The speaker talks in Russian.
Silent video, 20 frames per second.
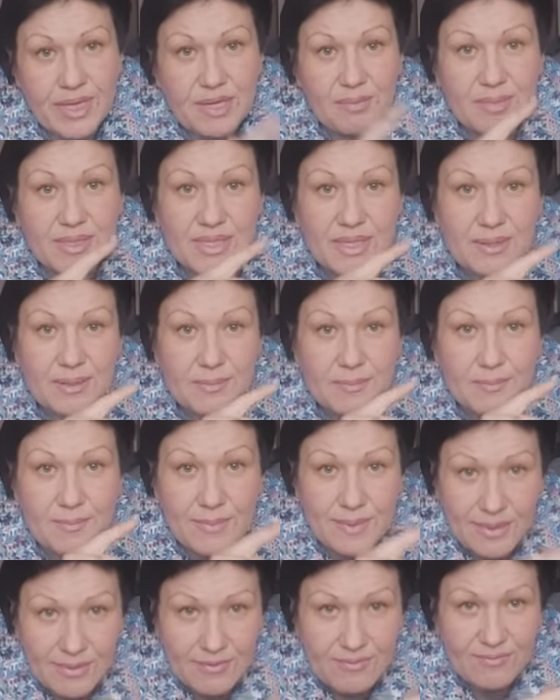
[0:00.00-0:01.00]
именно
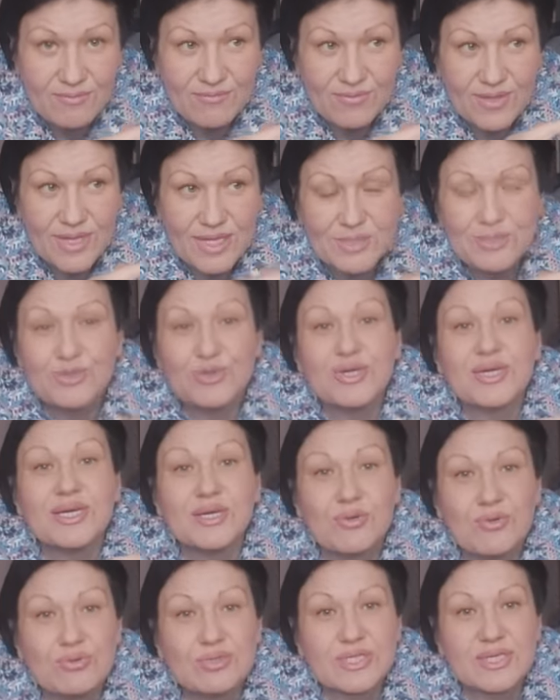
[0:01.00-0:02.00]
волонтеры
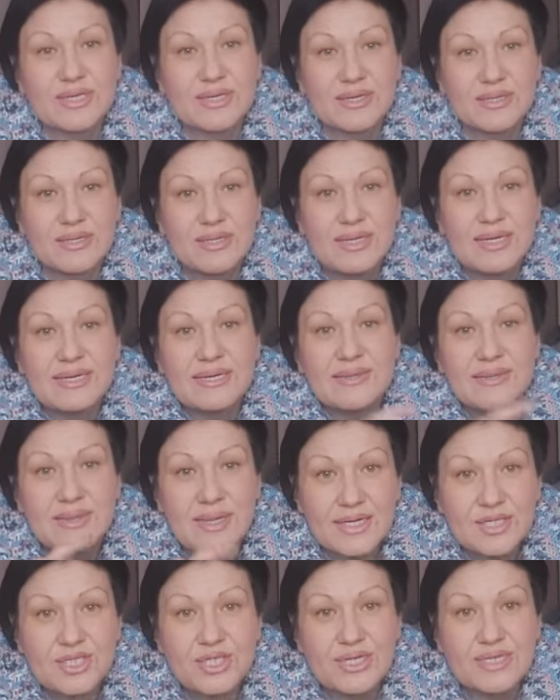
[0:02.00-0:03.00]
Якутска
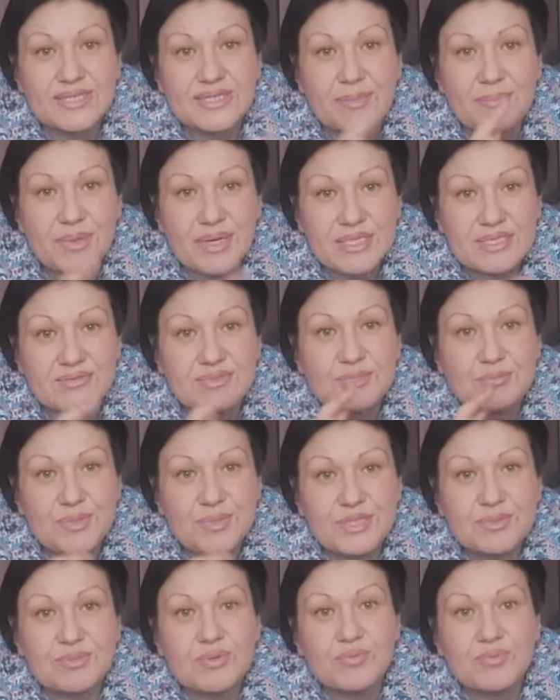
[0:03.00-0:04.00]
начали забрасывать
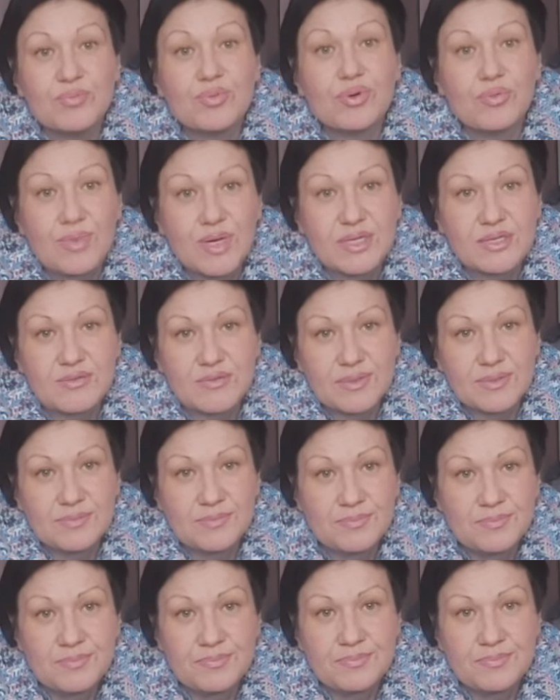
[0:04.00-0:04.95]
письмами Бурматова.